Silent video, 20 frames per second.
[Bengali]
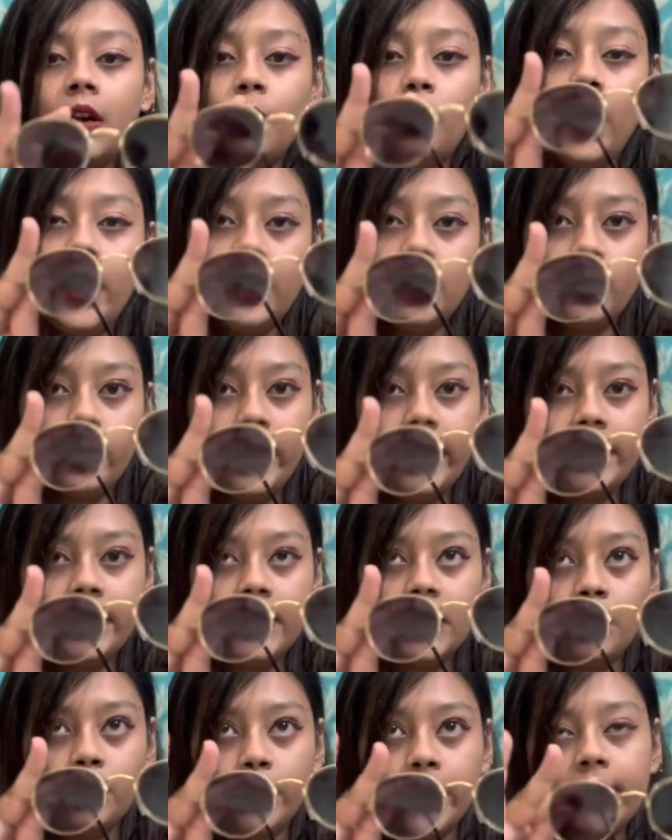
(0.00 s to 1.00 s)
ওয়ান
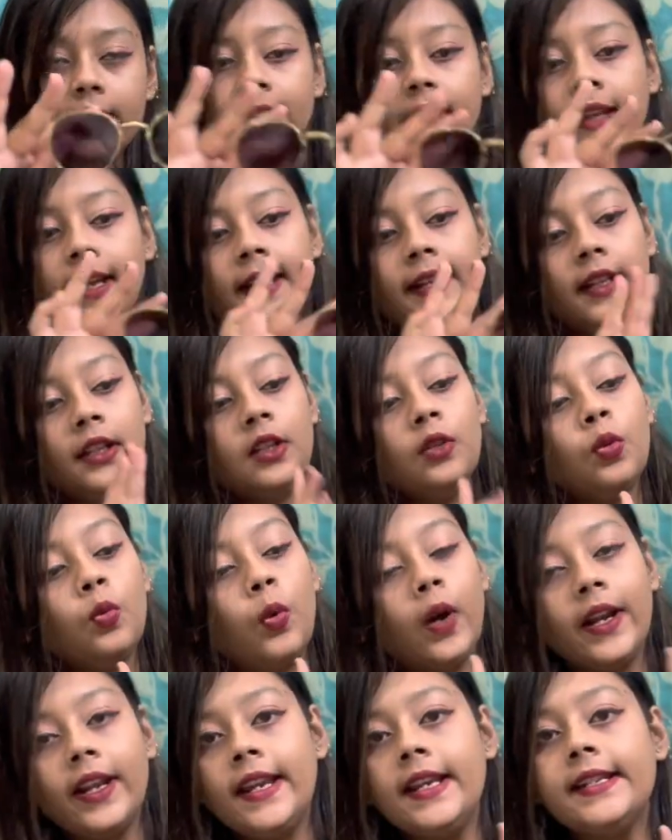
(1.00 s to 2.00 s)
টোয়েন্টি রুপিস এটা কিন্তু
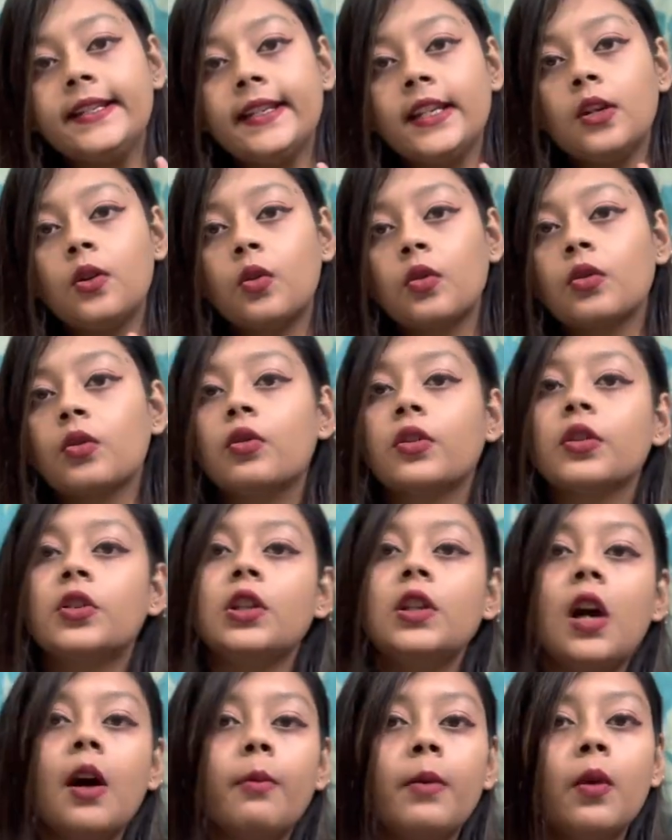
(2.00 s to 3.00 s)
ওয়ান এইট্টি কোট
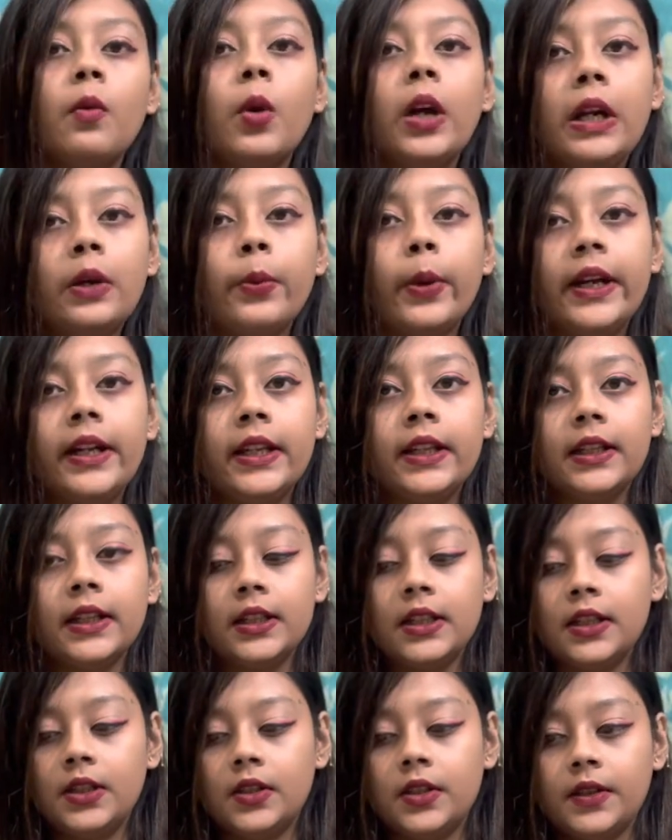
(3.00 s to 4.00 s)
করেছিল আমরা ওয়ান টোয়েন্টিতে
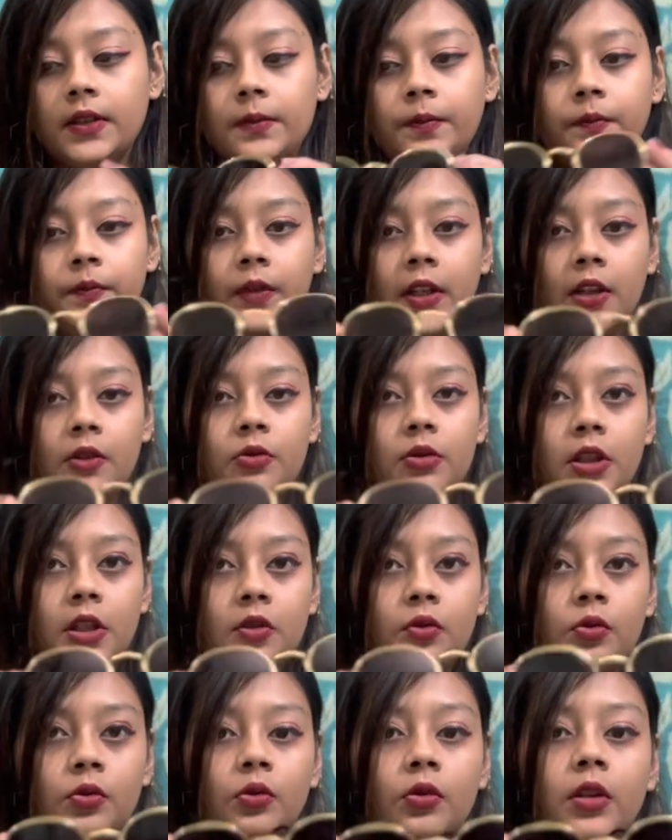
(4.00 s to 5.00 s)
নিয়েছি দেখুন কি
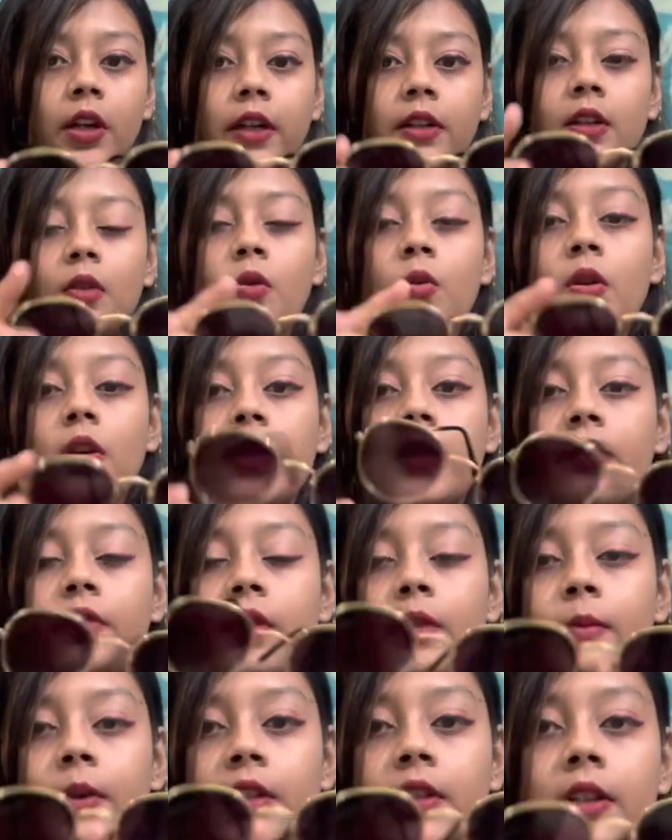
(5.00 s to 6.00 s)
সুন্দর একটা গোল্ডেন
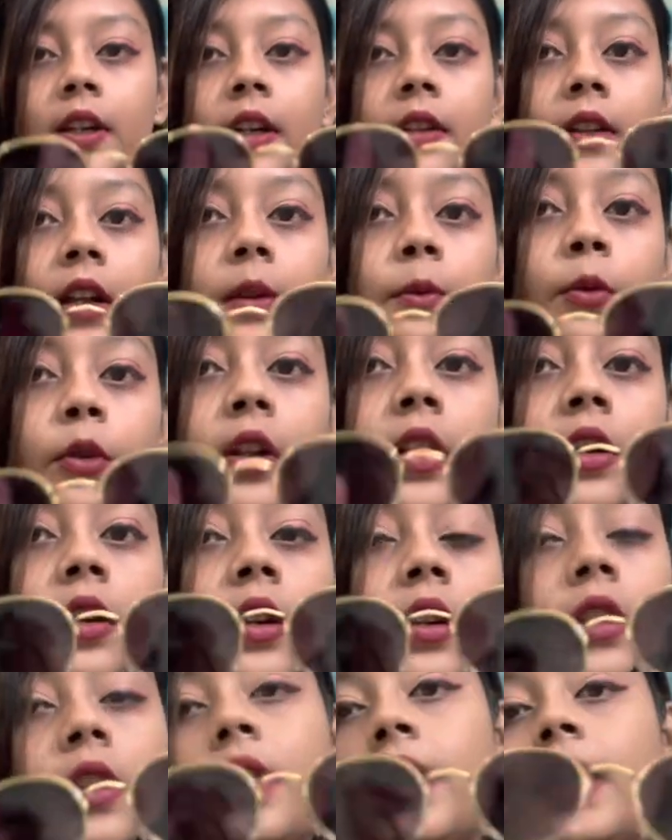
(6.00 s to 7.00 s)
রিম আছে আর তারপরে
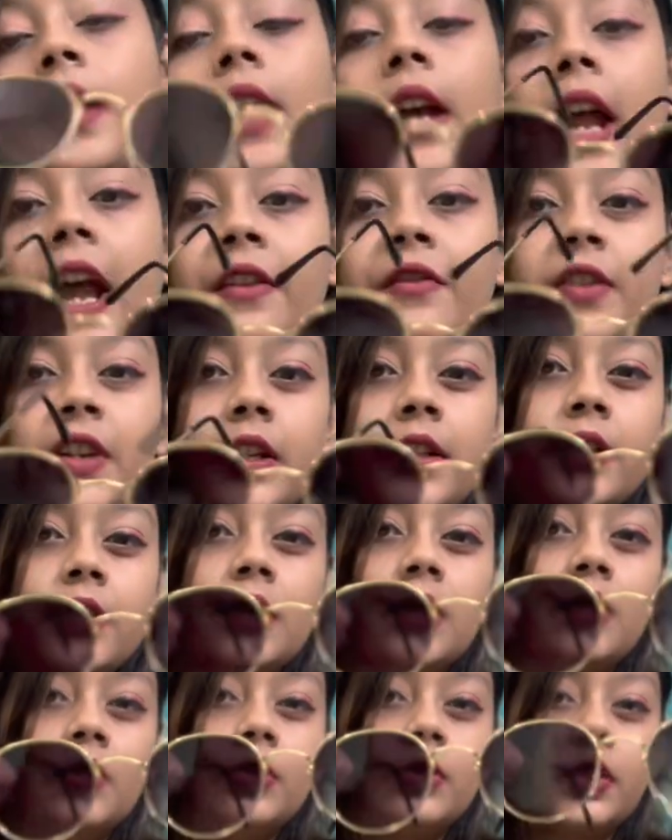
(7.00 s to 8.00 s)
অ্যাভিয়েটার
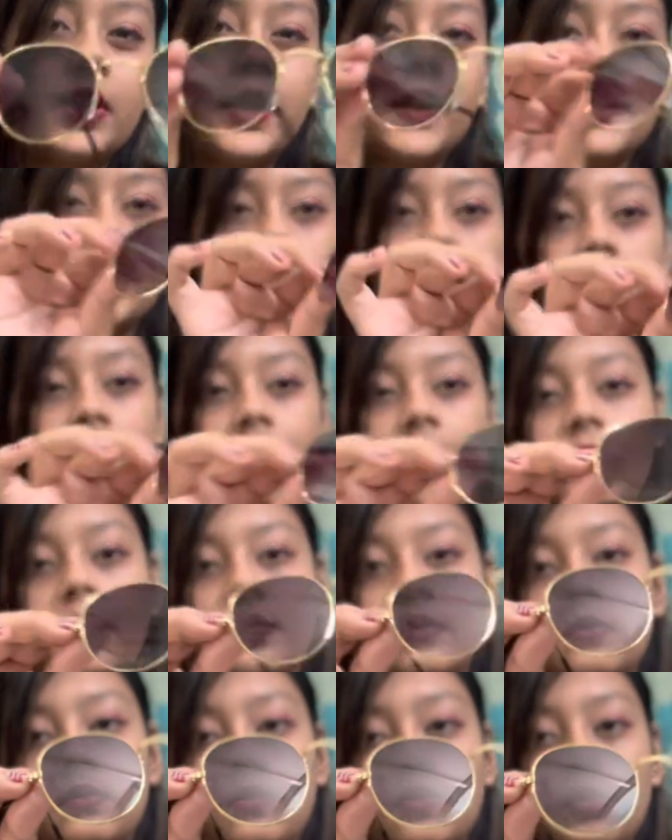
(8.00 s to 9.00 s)
লুকটা আছে ঠিক
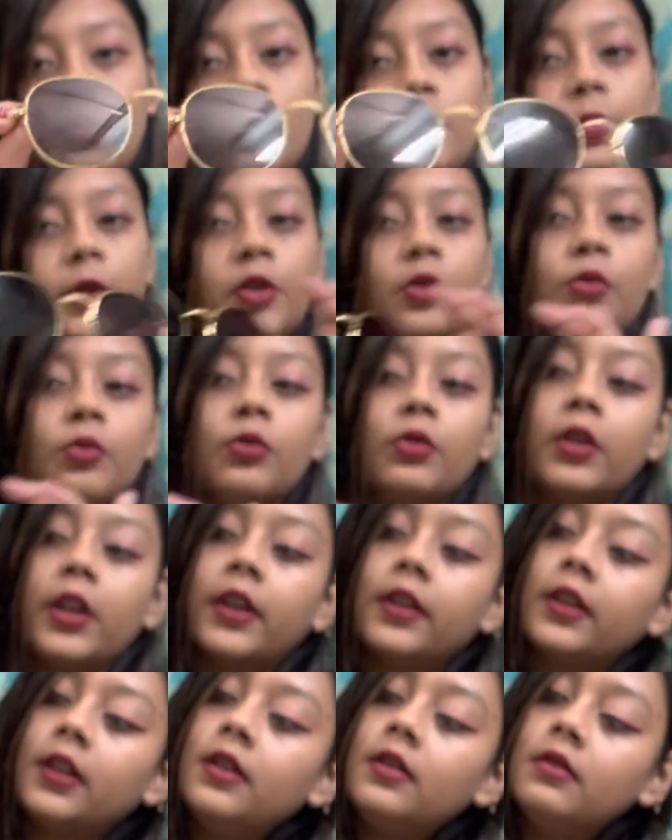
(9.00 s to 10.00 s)
খুবই সুন্দর
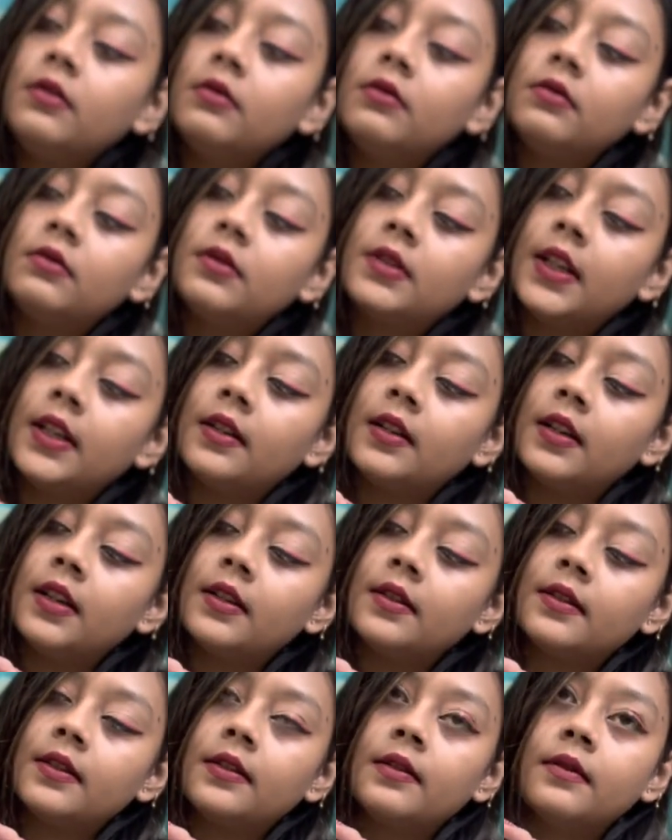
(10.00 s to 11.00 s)
একটা সানগ্লাস